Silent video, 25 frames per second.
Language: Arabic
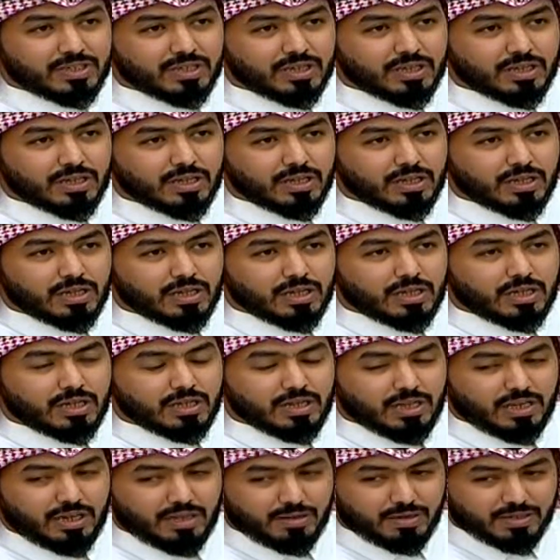من؟
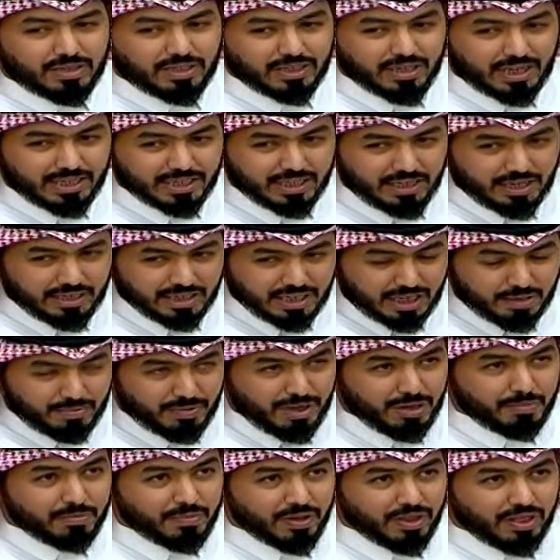يعني الشخص اللي جاء
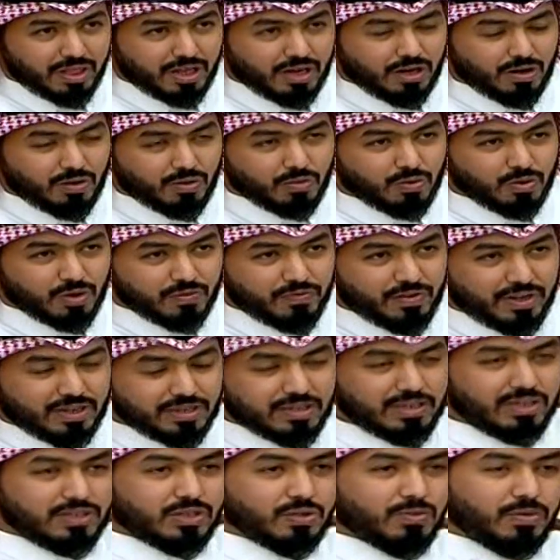لمحمد ذا ورفع
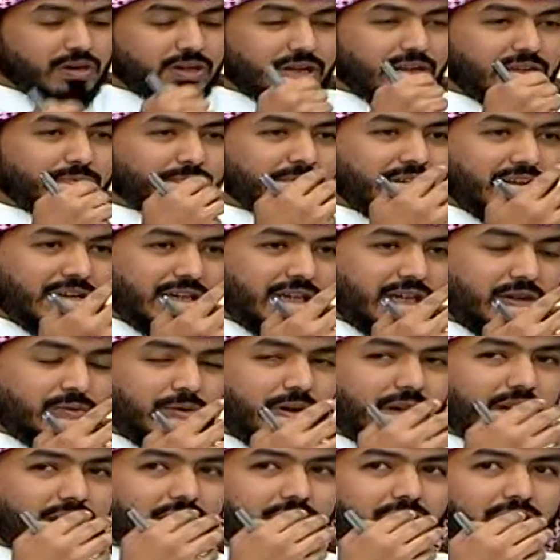الجوال قال امدحني
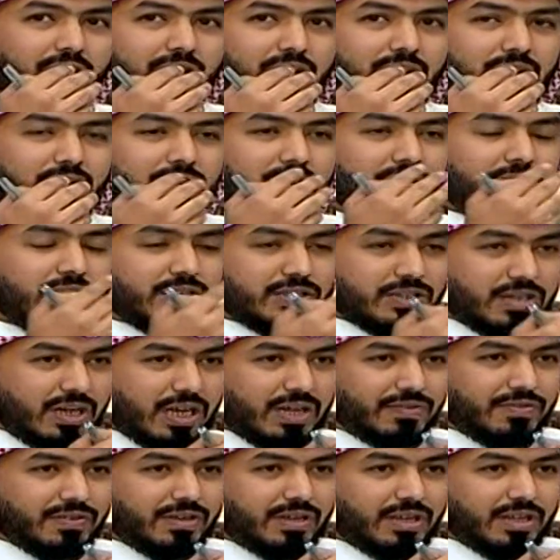ولا قال ايش رايك
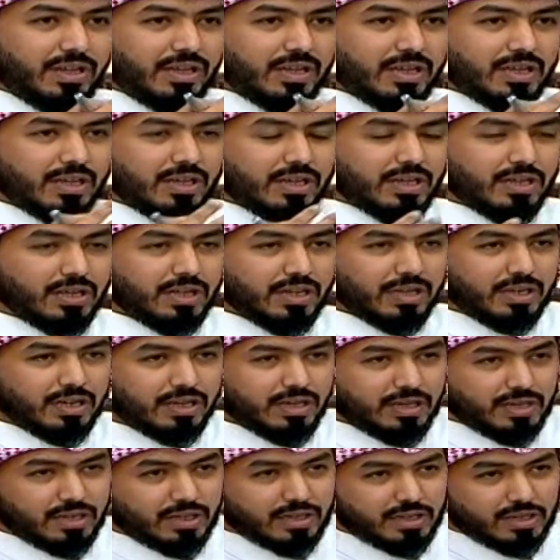فيني؟
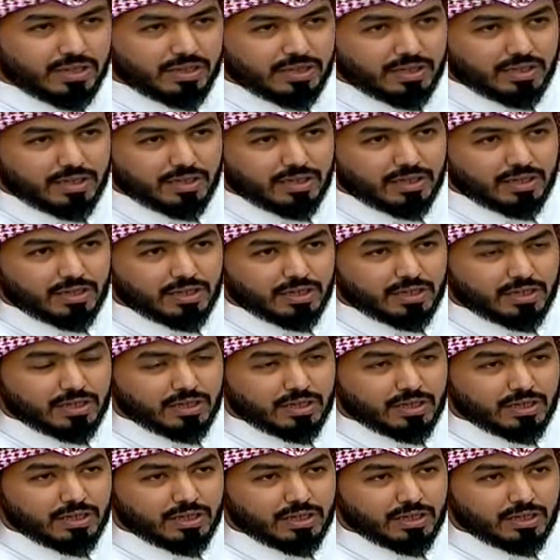على
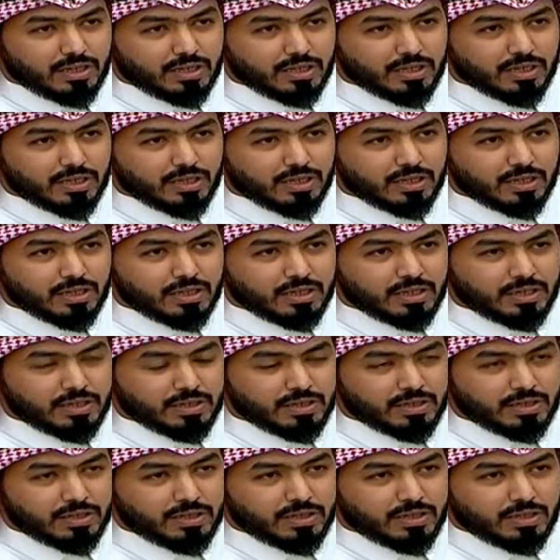حسب يعني يمكن يعطيه
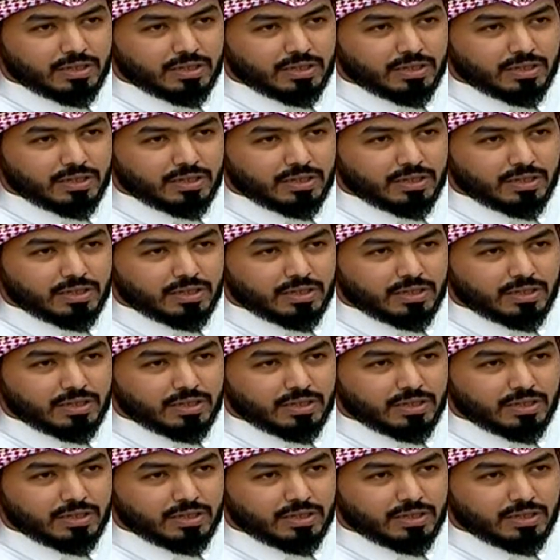ماده